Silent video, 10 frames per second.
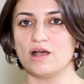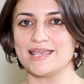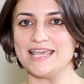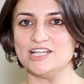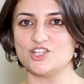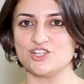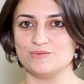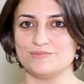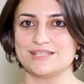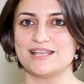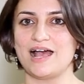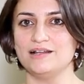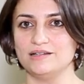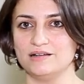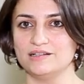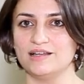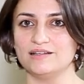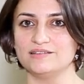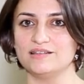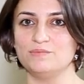gelişimsel
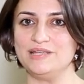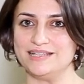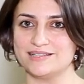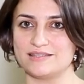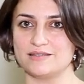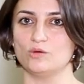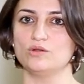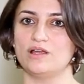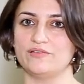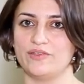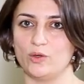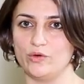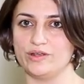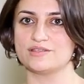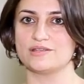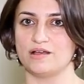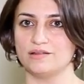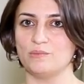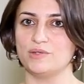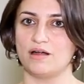alanda bilgisi olan, teorik
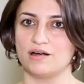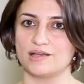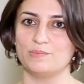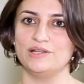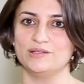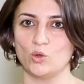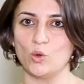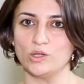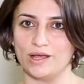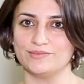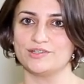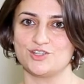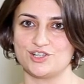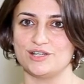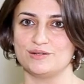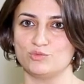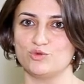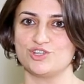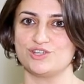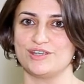sağlam bir arka planı olan kişilerin
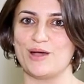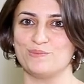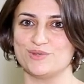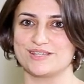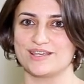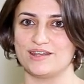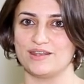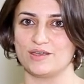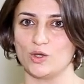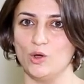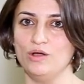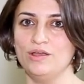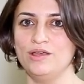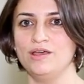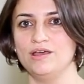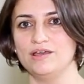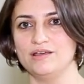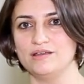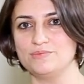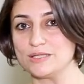bu işi yapması gerekiyor.
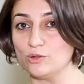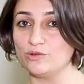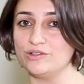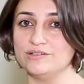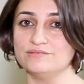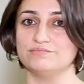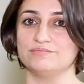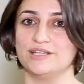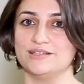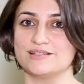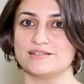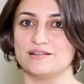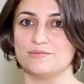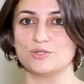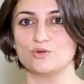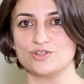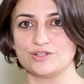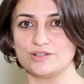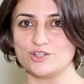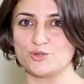E, psikologların yanı sıra
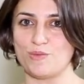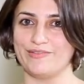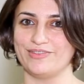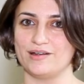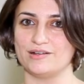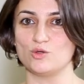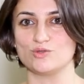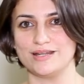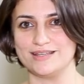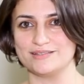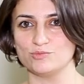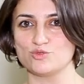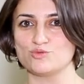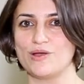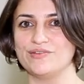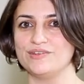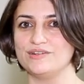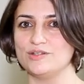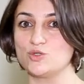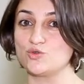psikolojik danışmanlar, özel eğitim
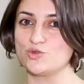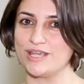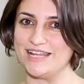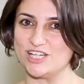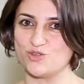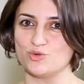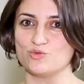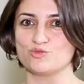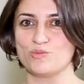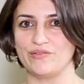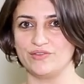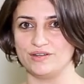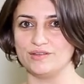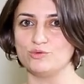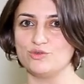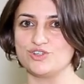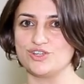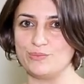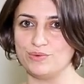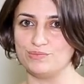uzmanları, çocuk gelişimi uzmanları da bu
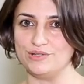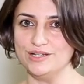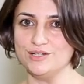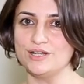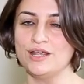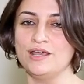işi yapabilir.